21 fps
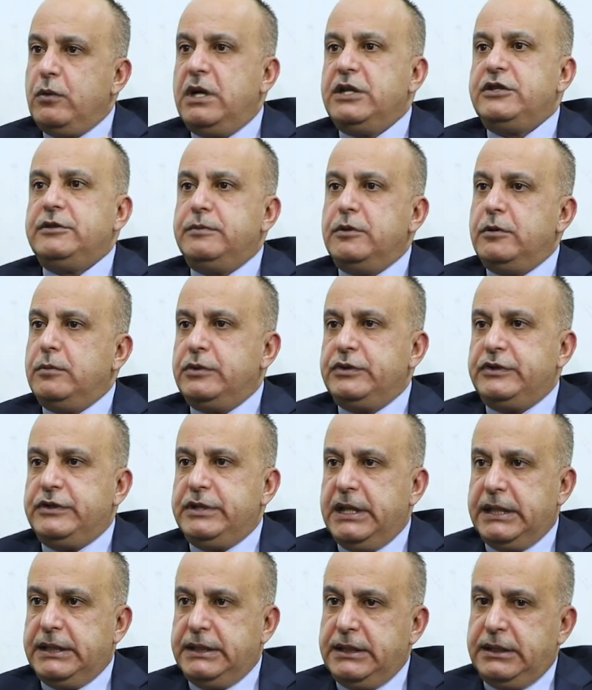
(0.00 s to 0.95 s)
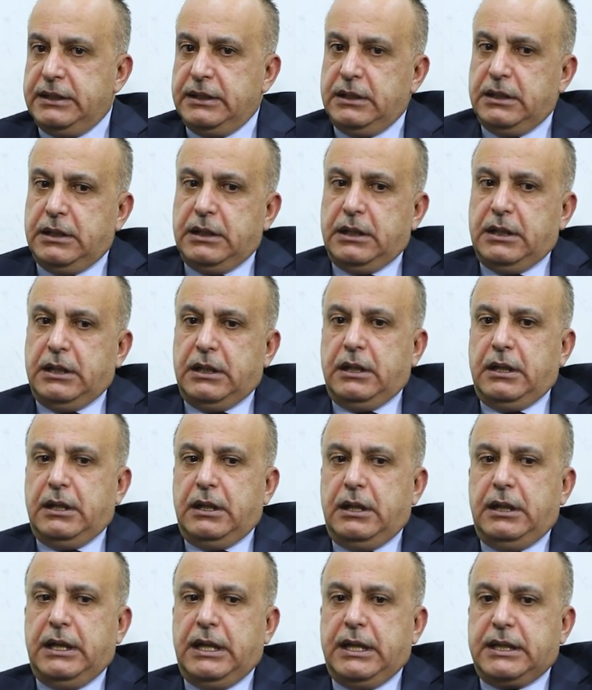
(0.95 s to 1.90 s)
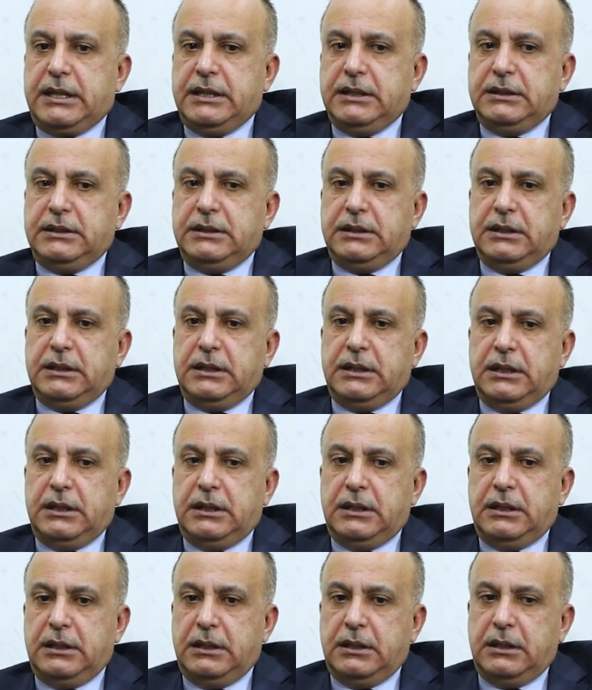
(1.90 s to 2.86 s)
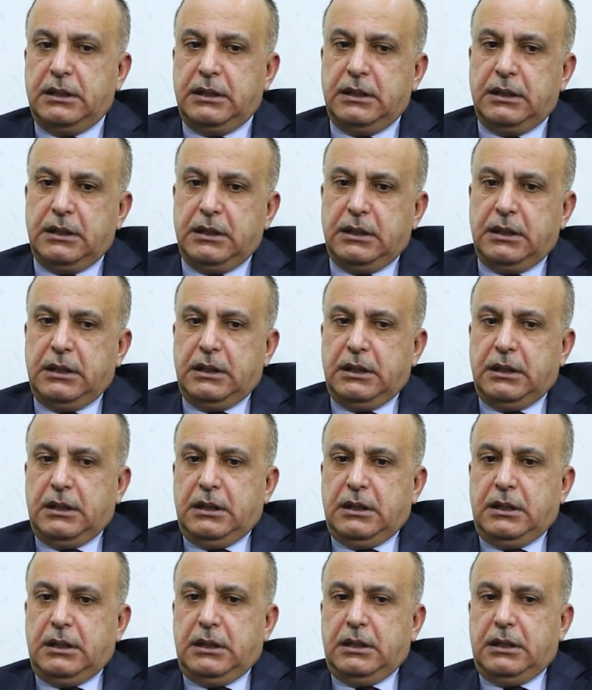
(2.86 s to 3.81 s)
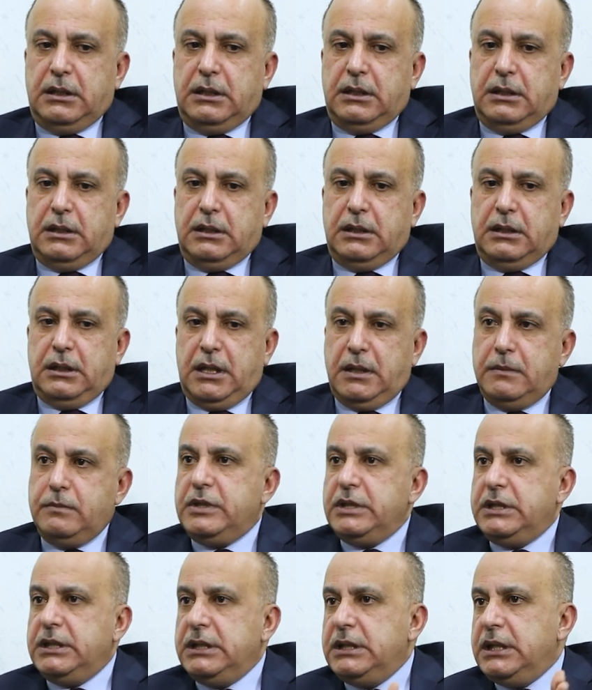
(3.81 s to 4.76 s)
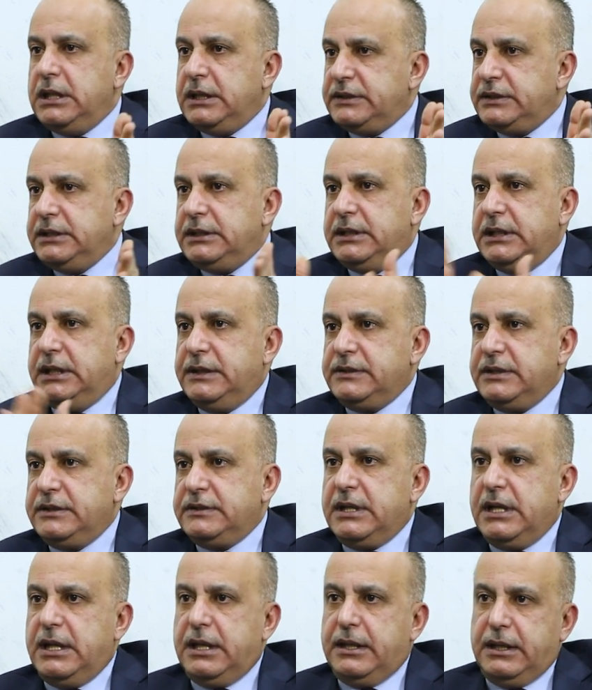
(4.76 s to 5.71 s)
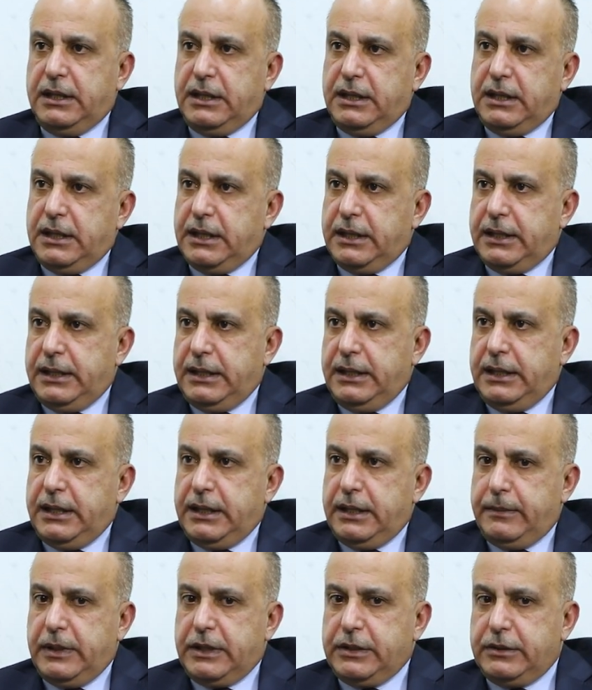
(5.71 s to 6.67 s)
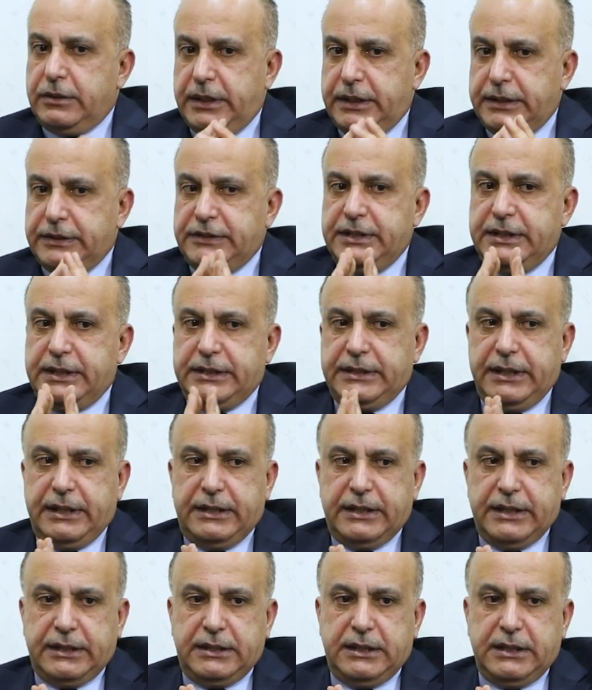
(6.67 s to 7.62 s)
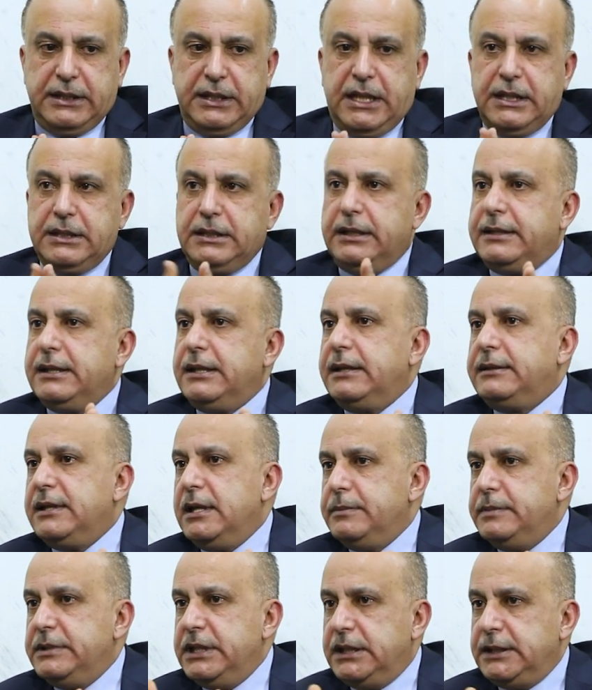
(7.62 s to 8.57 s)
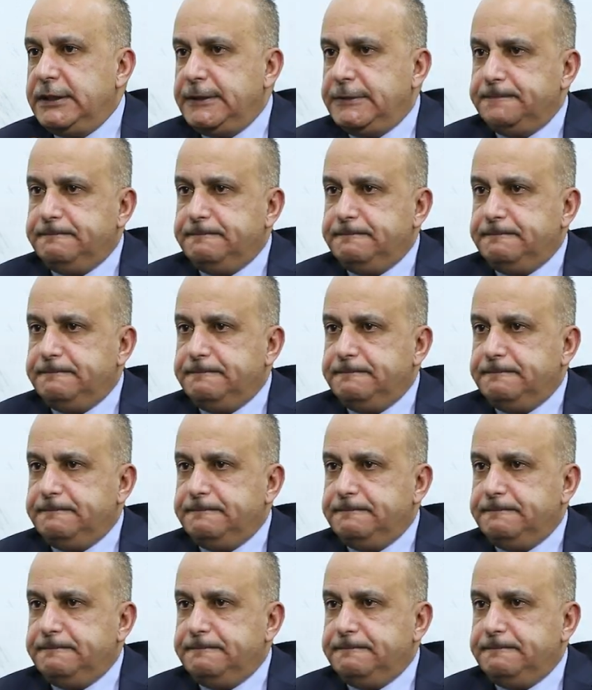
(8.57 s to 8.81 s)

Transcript: واجبهم وزياده لكن آه، آه، الحمد لله ست العزيز هذا هذا اللي انا بقدر على سيرتي الذاتيه عندي ثلاث ابناء